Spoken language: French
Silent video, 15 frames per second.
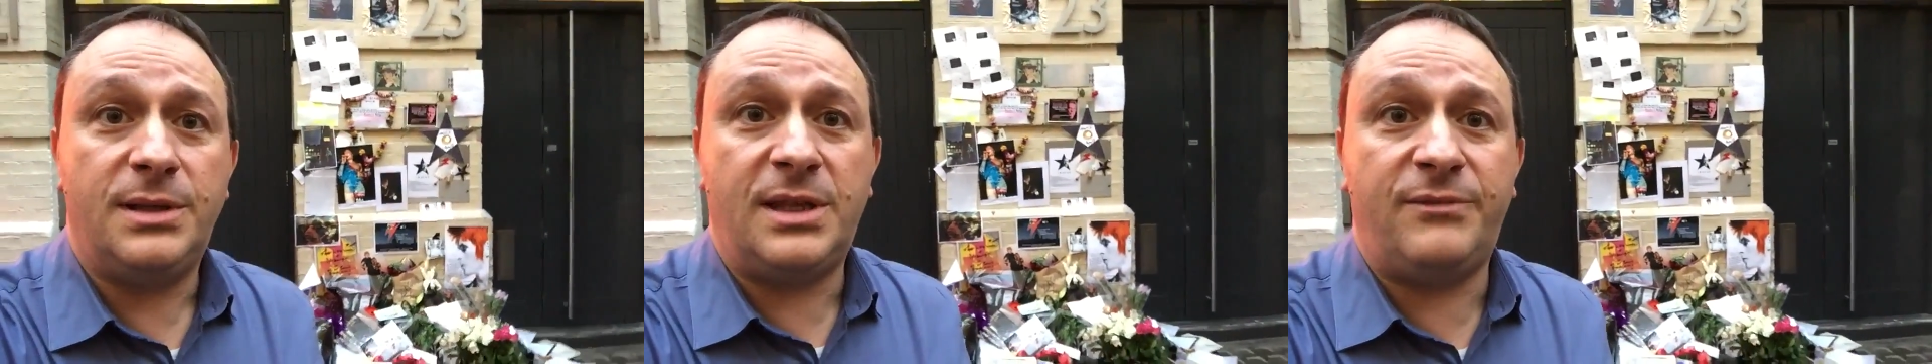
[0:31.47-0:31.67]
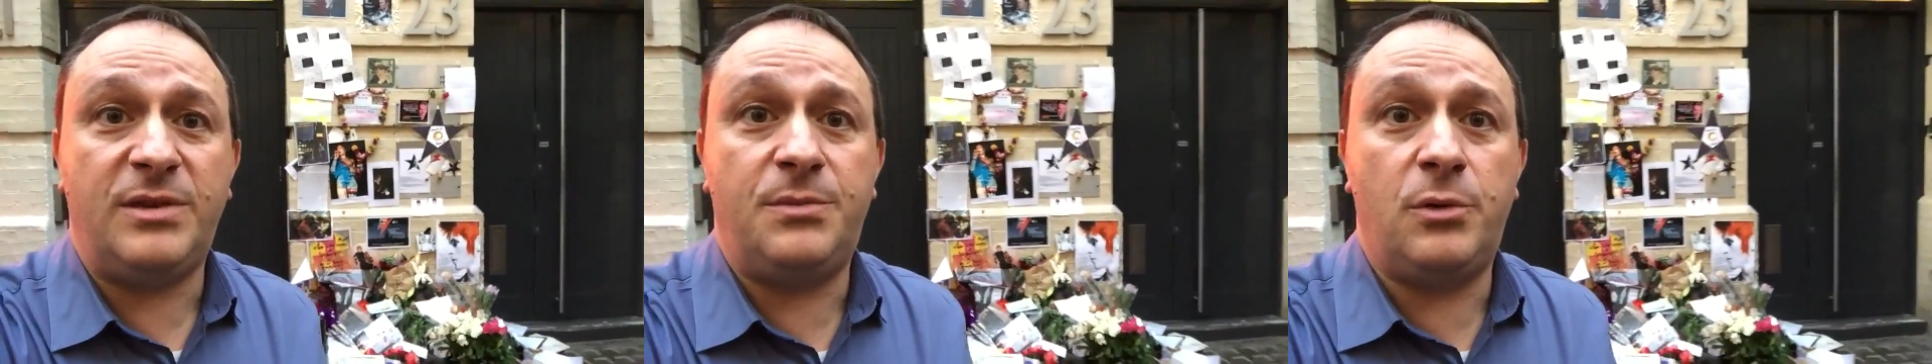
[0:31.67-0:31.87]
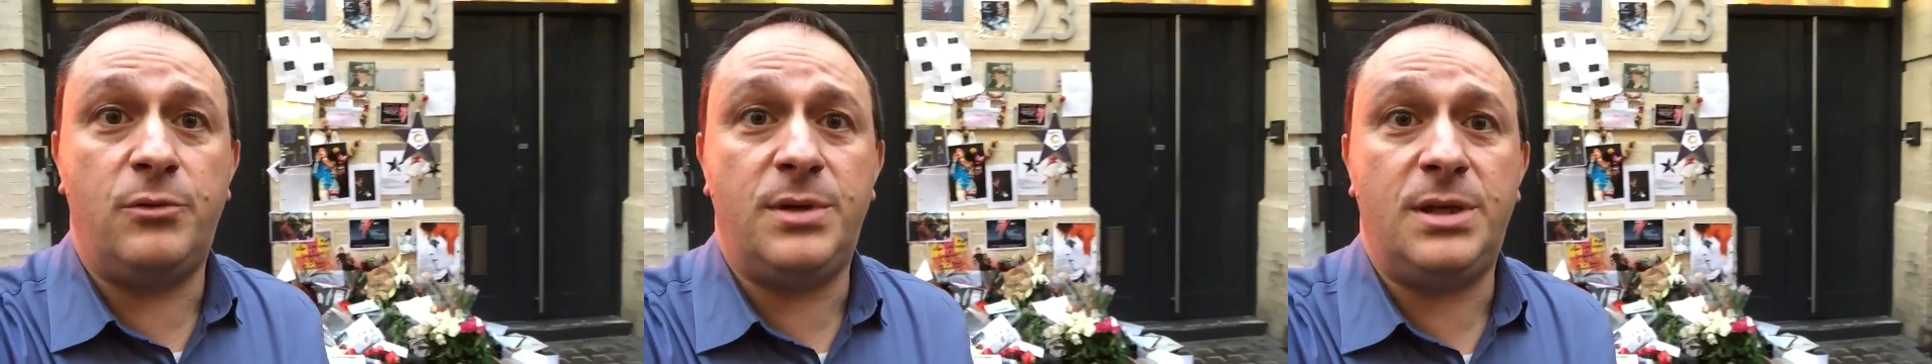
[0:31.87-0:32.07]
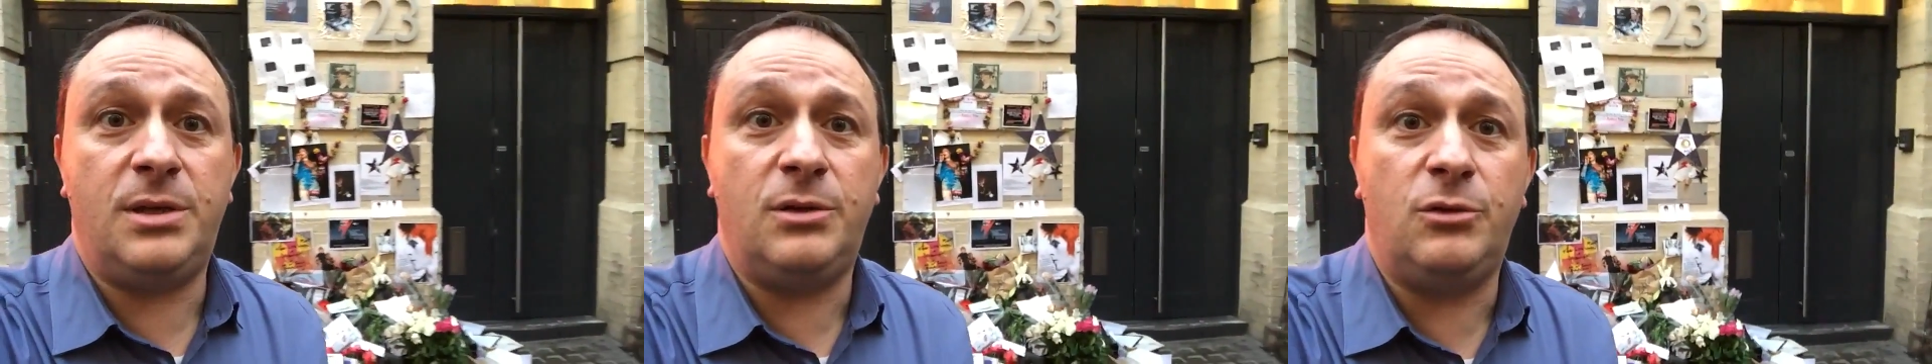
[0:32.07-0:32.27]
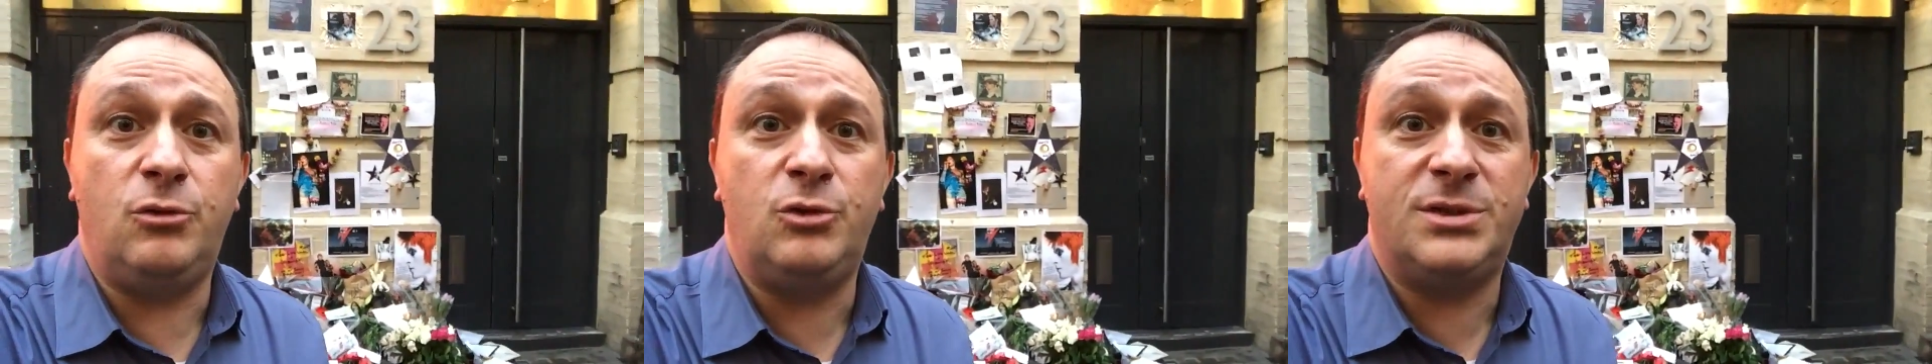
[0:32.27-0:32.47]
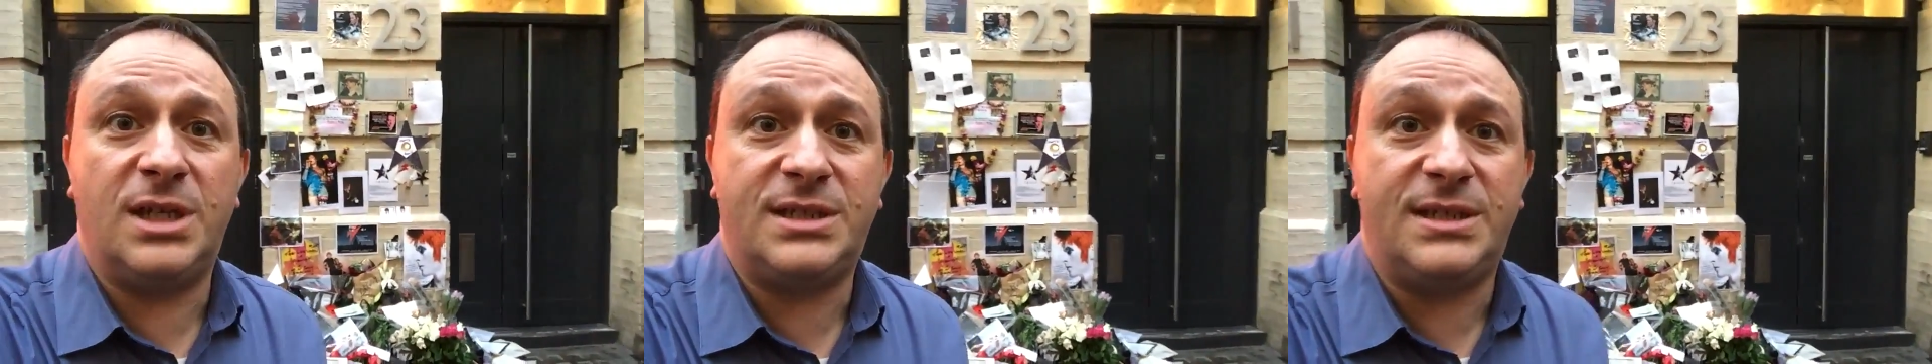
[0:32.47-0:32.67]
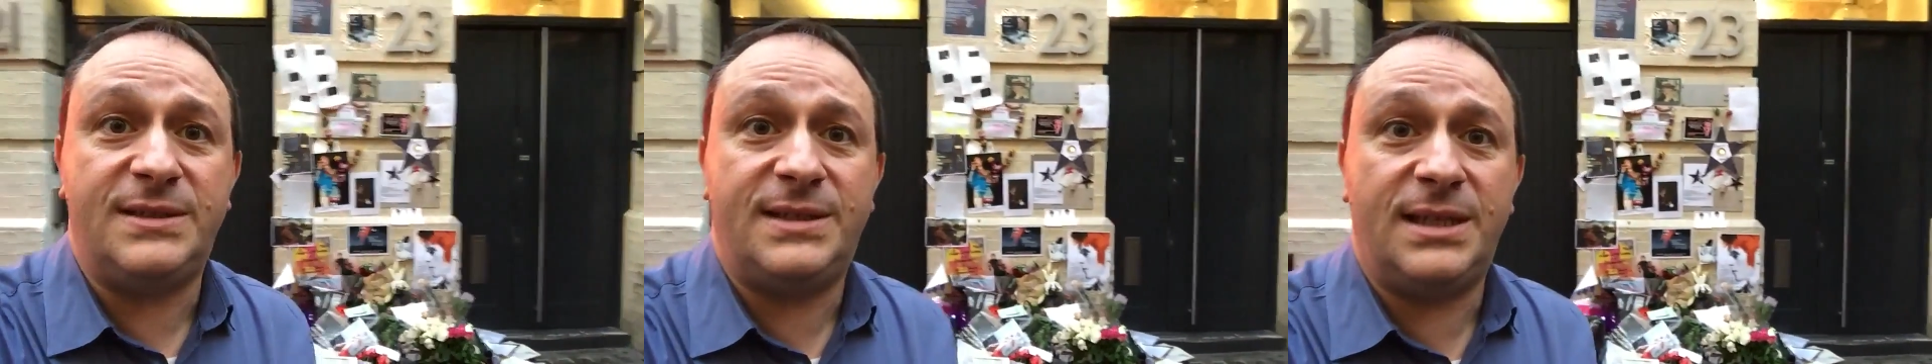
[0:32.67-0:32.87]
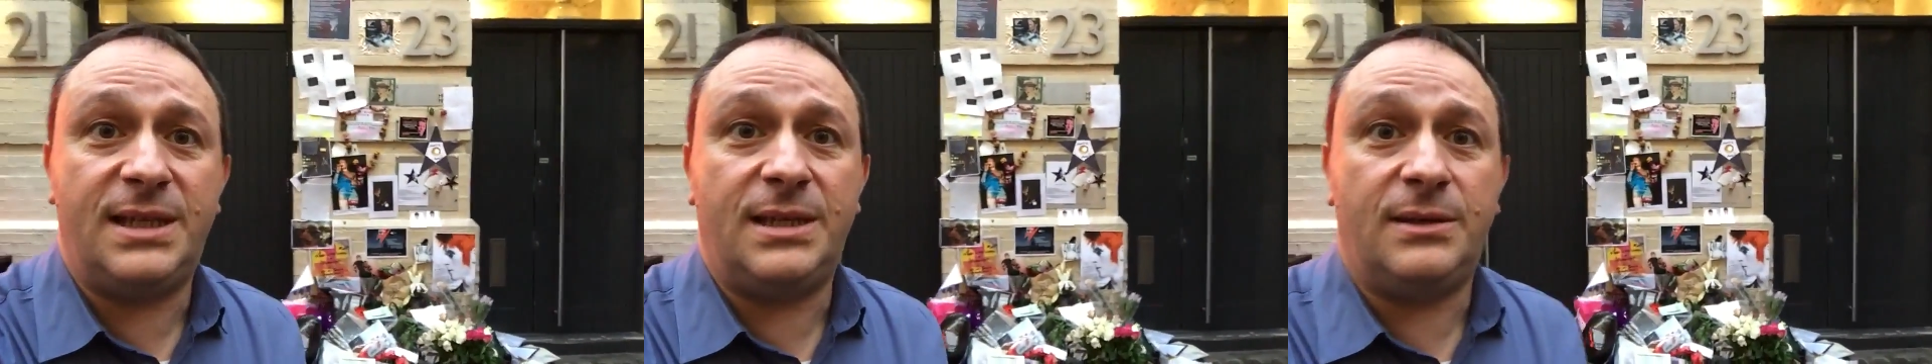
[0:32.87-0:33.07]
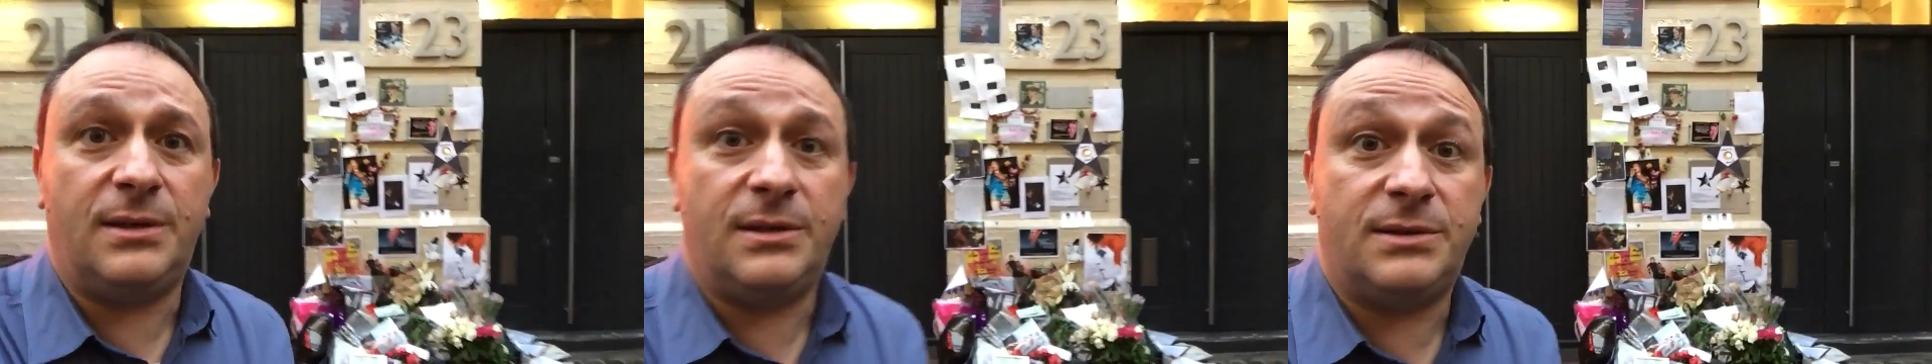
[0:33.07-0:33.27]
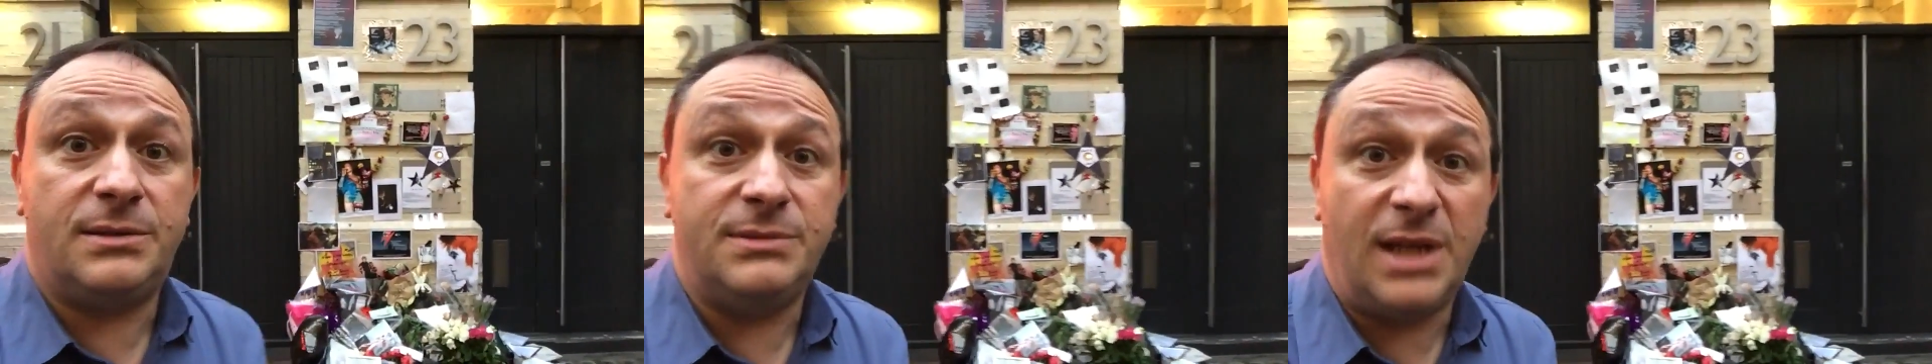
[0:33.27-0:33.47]
David Bowie nous a quittés
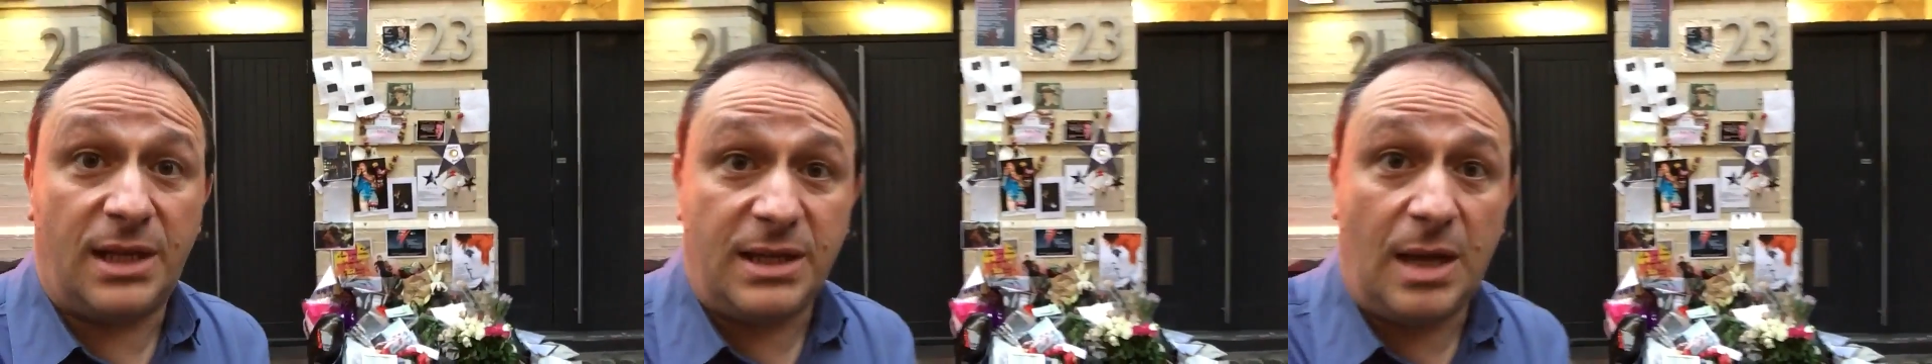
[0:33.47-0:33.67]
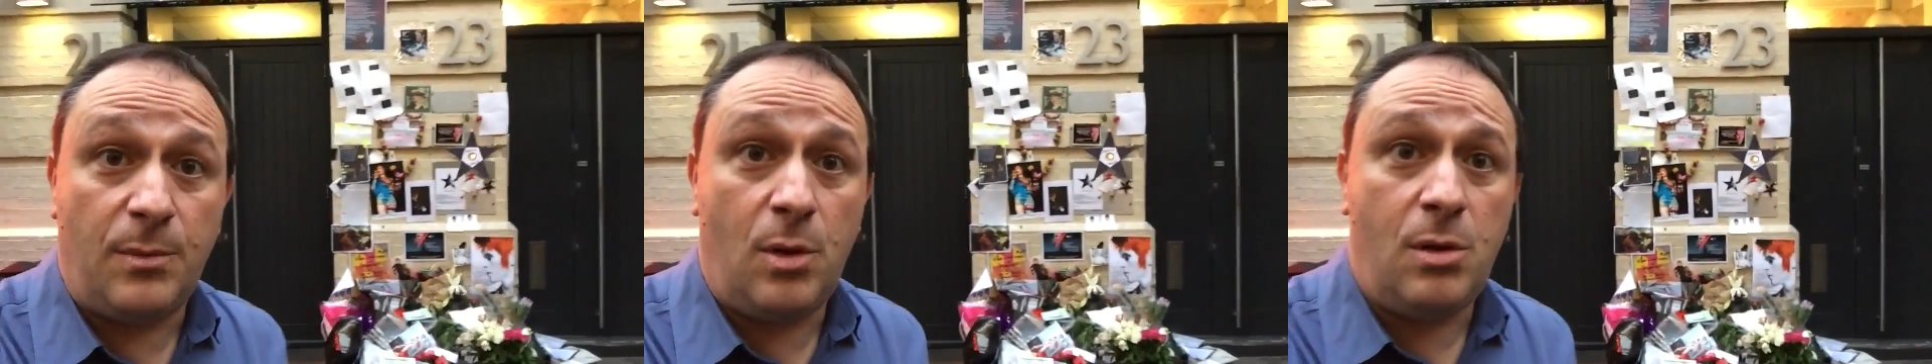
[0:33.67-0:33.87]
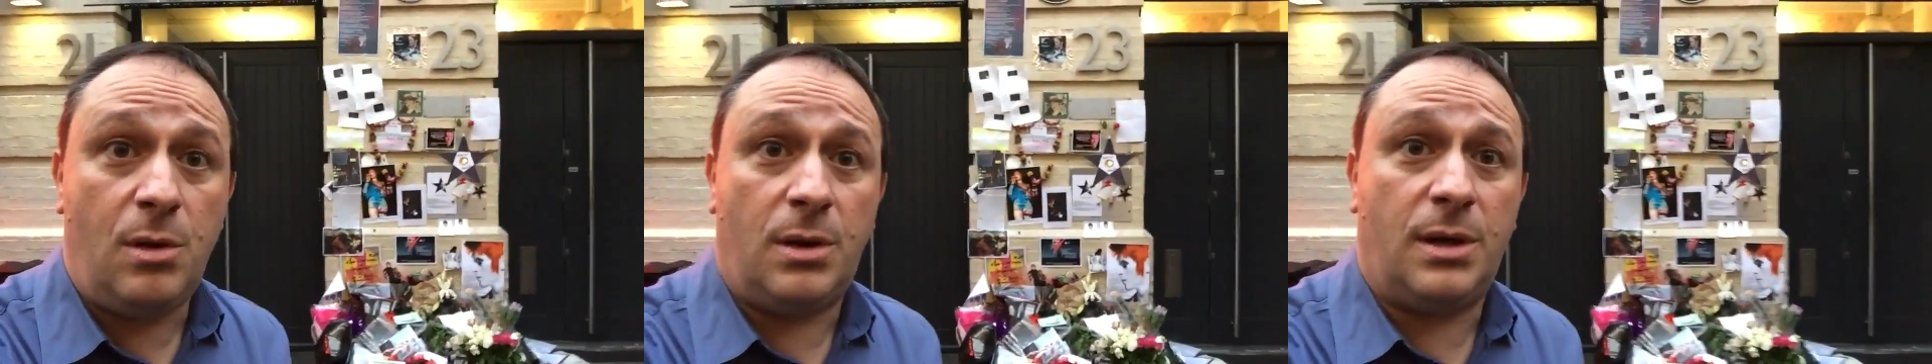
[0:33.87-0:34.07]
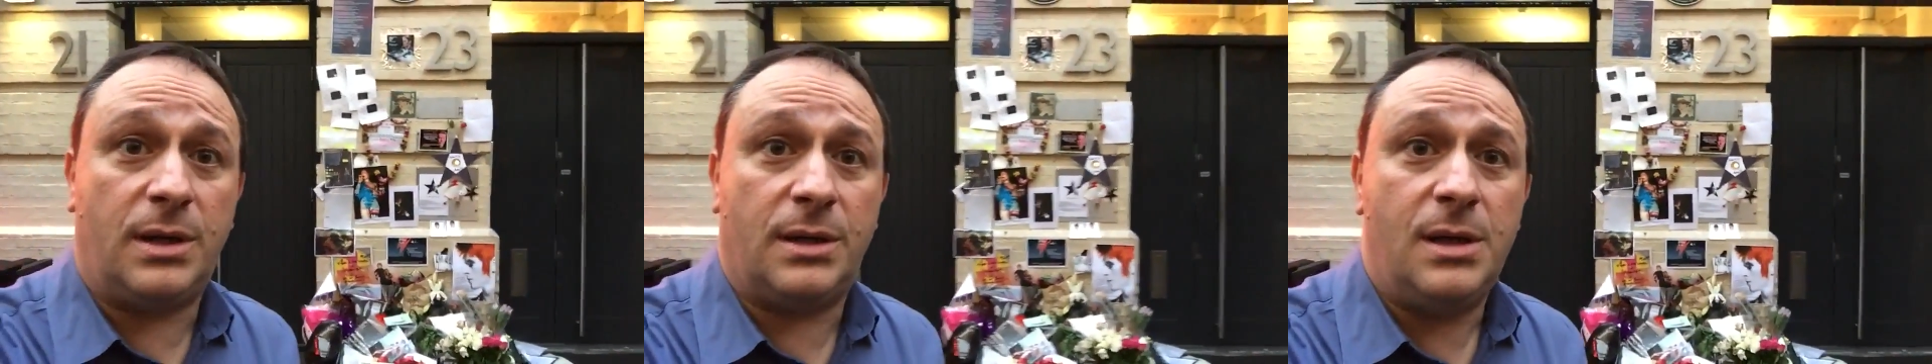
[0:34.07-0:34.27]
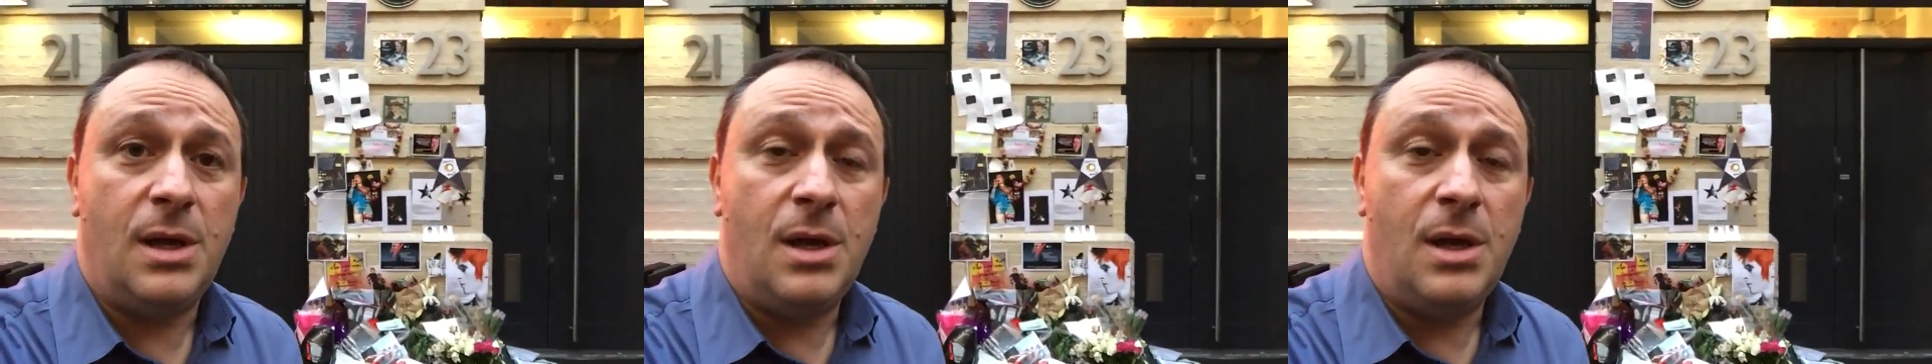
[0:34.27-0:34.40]
euh, dernièrement, euh,